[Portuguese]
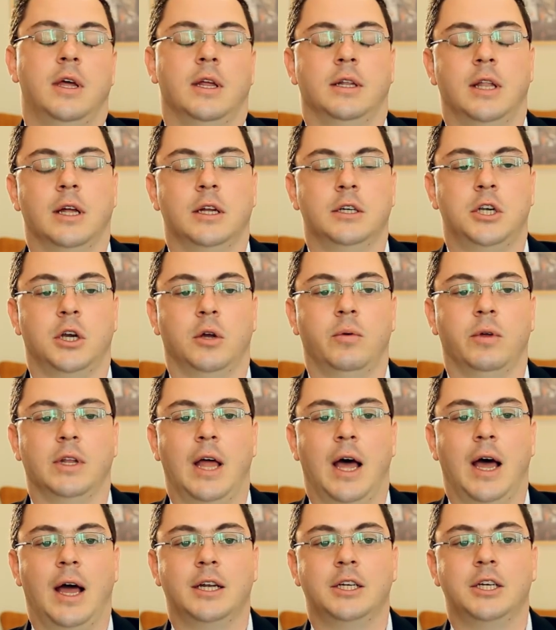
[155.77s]
da
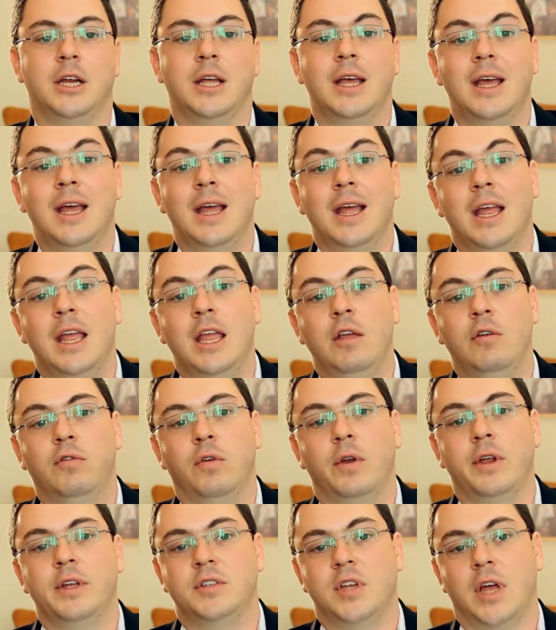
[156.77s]
antiguidade
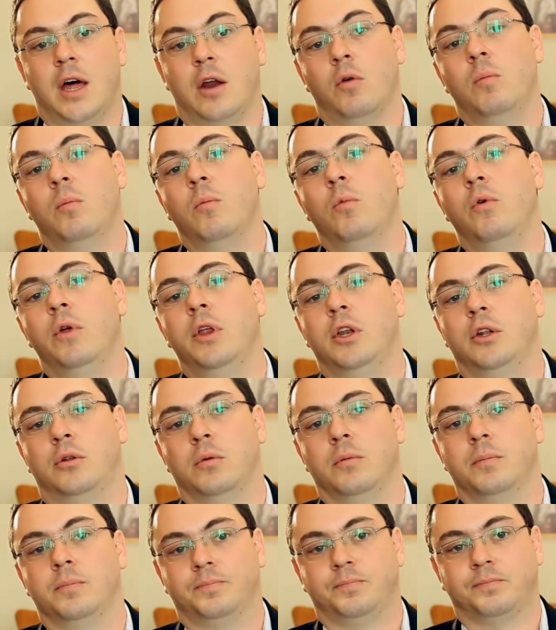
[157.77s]
influenciaram
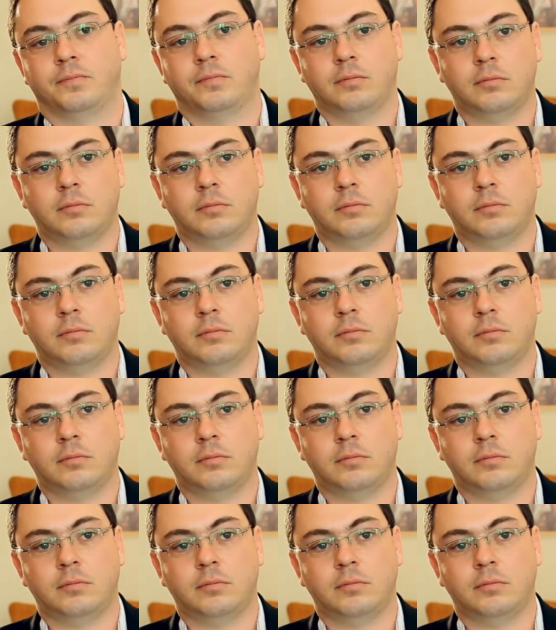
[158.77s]
muito